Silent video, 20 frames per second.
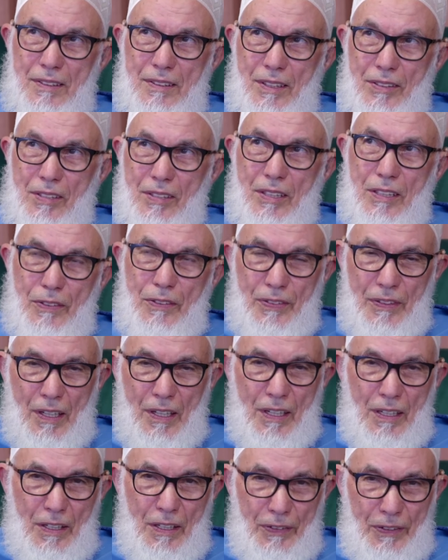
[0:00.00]
انتصرت
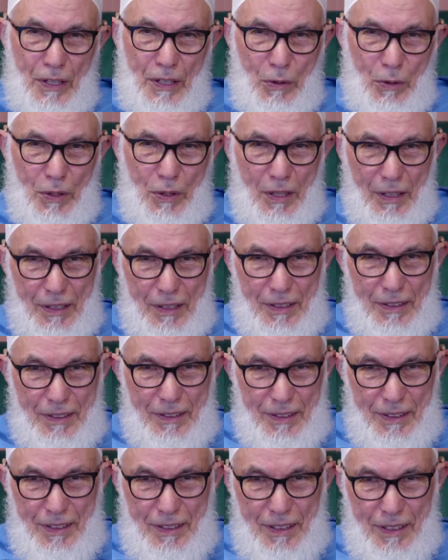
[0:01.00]
فئة على فئة أخرى
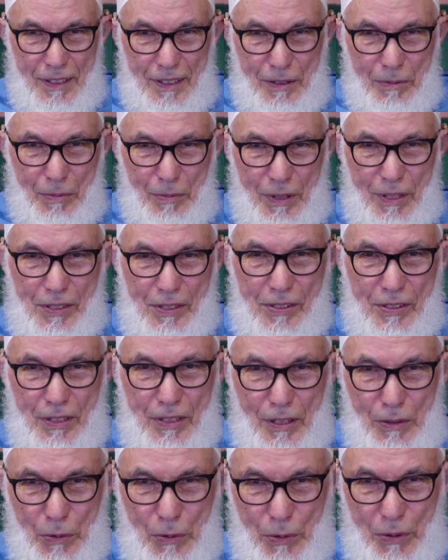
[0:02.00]
ماذا
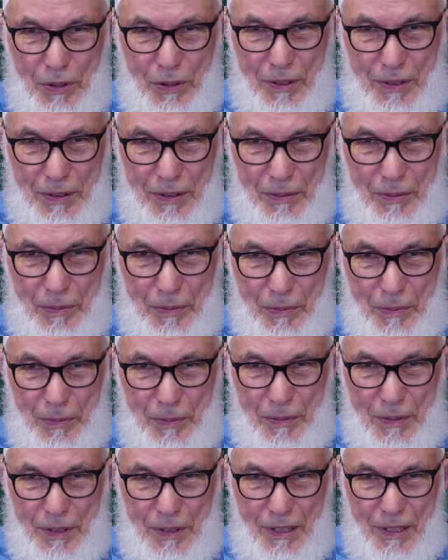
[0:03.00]
سيحدث
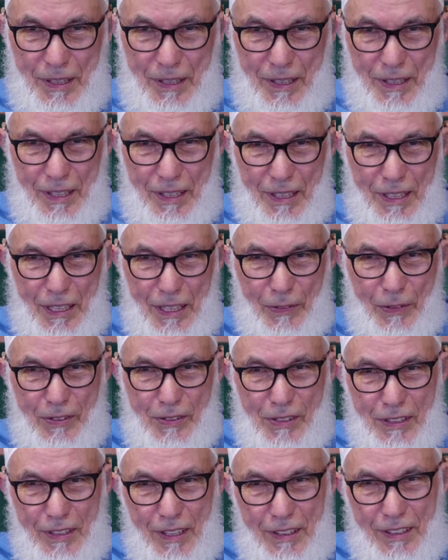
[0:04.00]

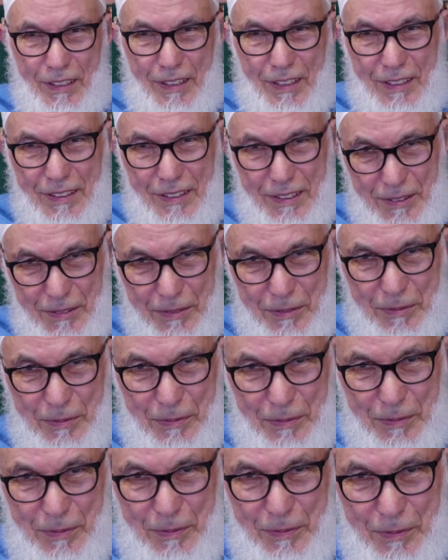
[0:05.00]
لفسدت الأرض
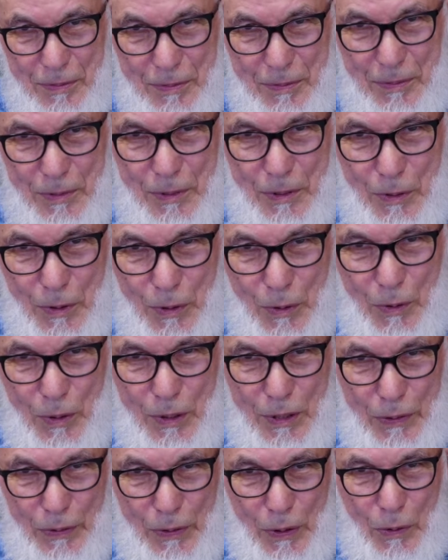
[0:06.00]

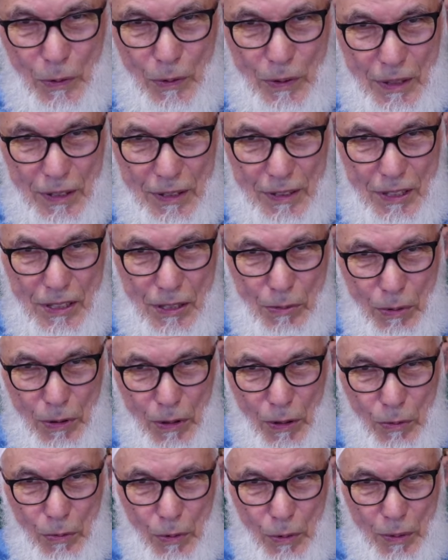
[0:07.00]
ولولا دفاع الله الناس
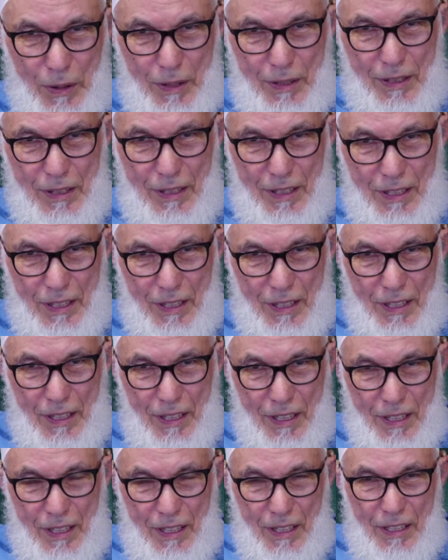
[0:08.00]
بعضهم ببعض
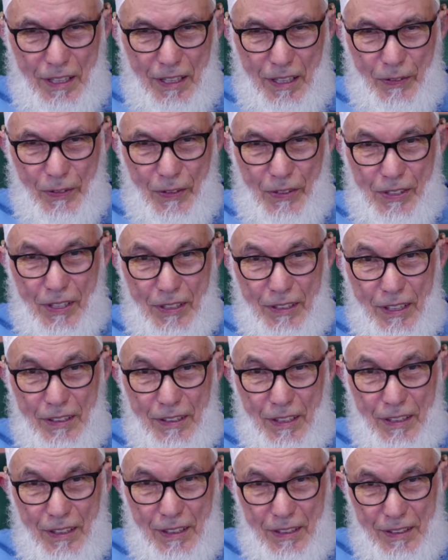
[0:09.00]

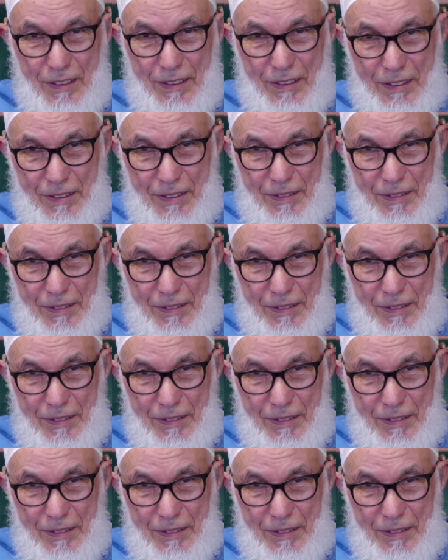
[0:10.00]
لفسدت الأرض